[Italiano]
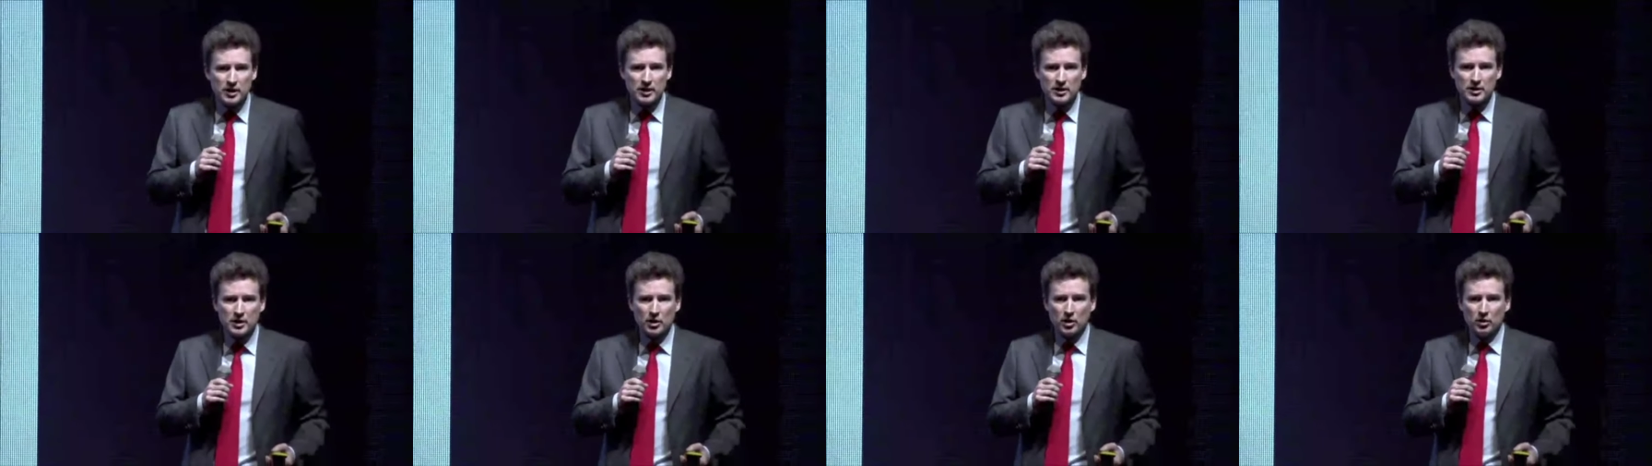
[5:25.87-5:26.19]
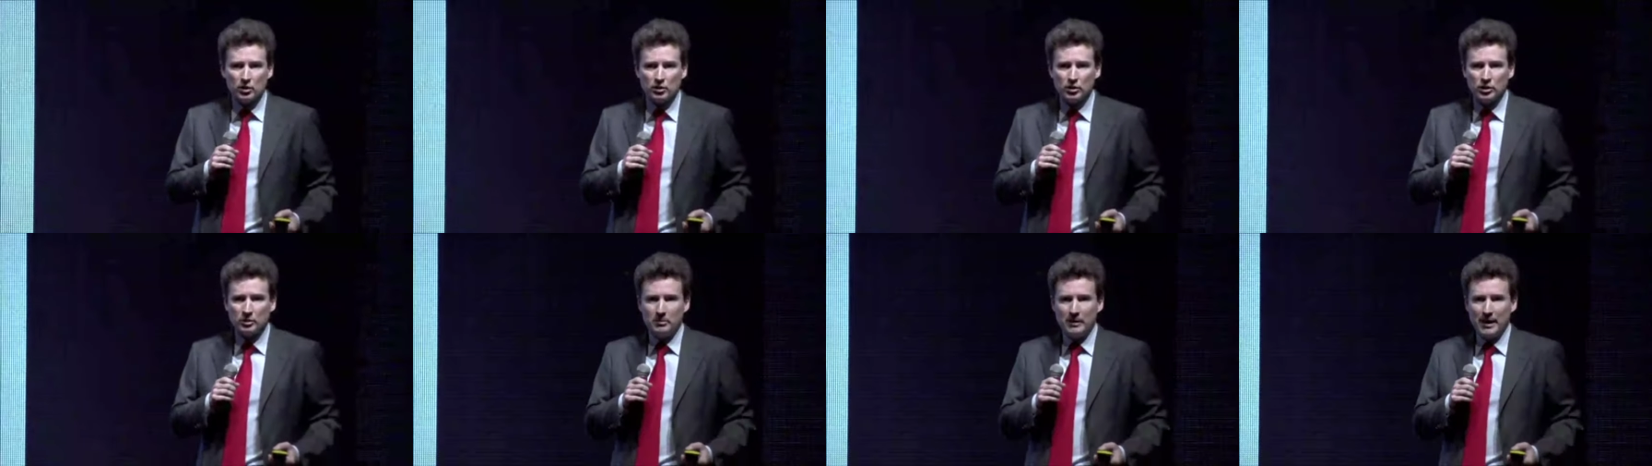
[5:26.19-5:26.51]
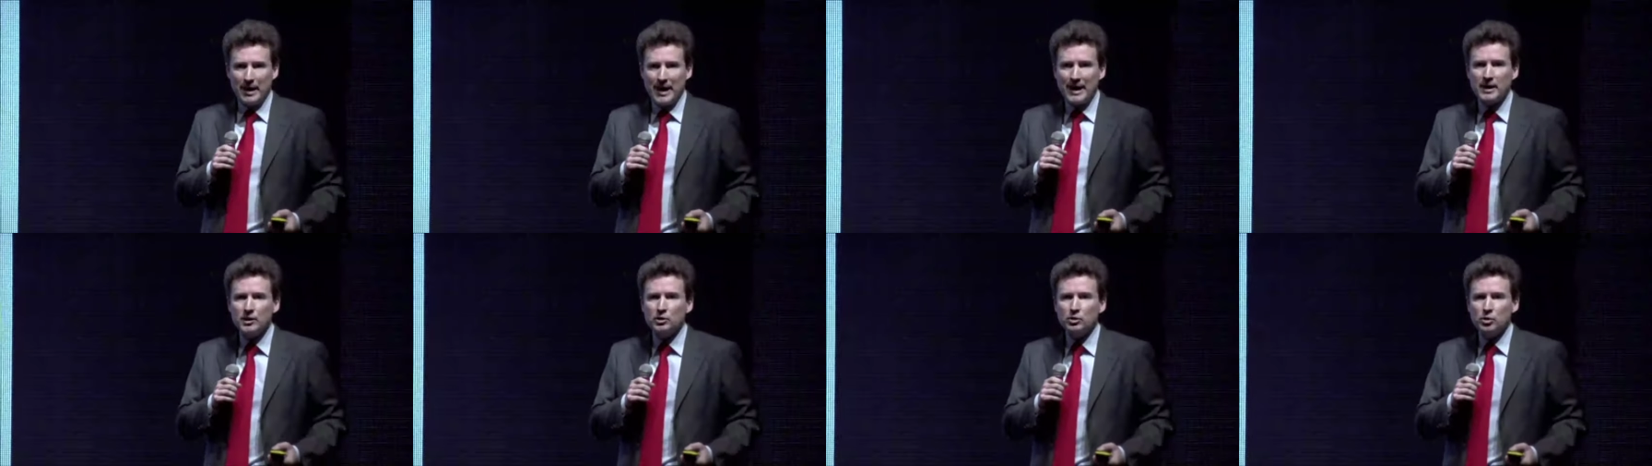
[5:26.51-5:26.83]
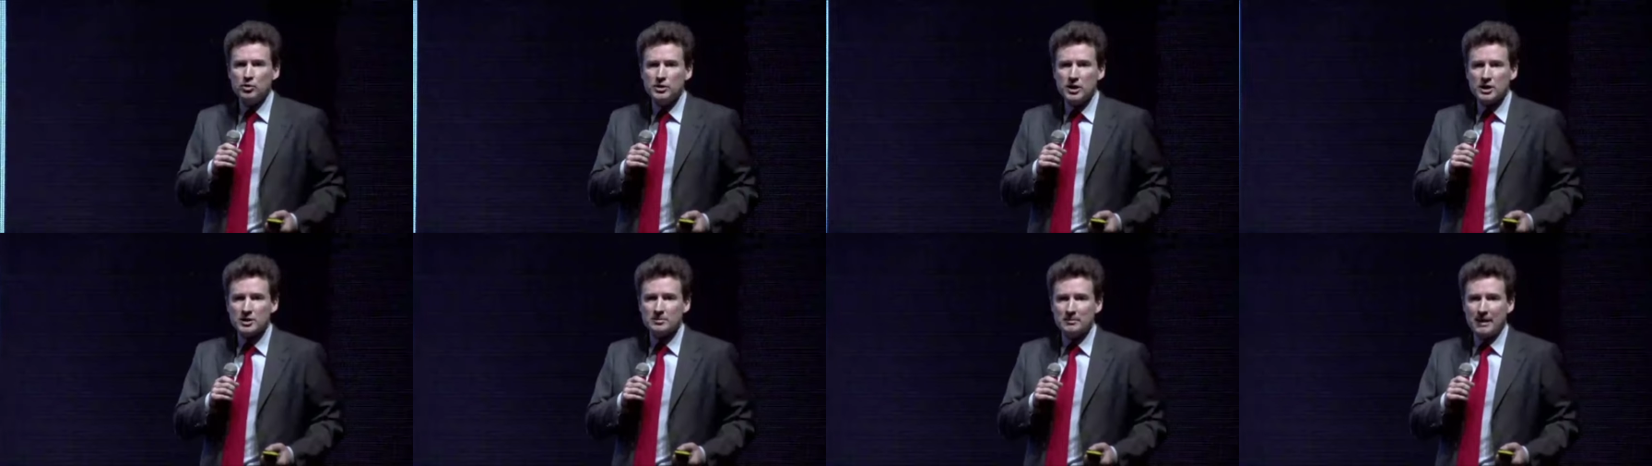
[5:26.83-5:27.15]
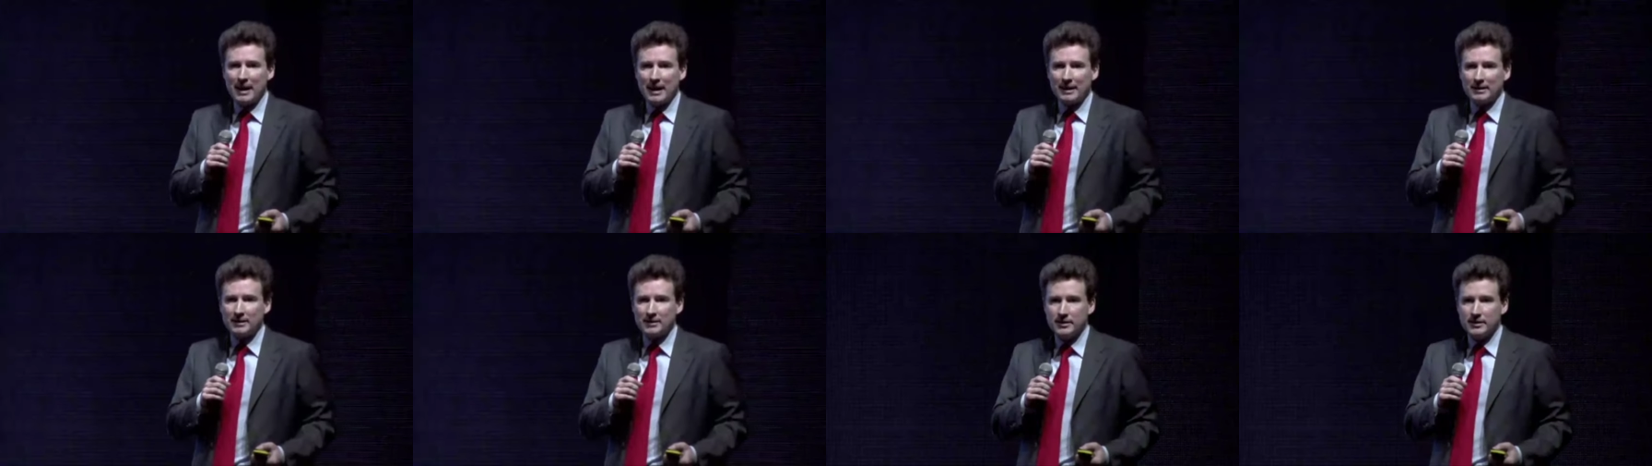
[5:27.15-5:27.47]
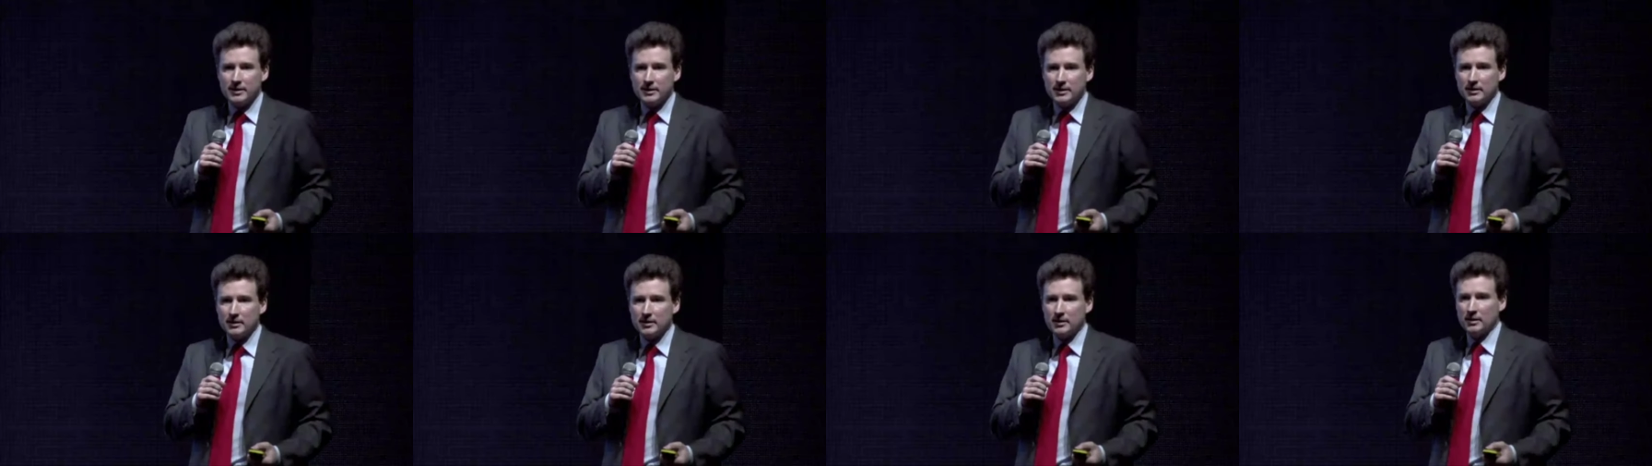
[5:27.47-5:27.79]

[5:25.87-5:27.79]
secondo me, e entusiasmanti.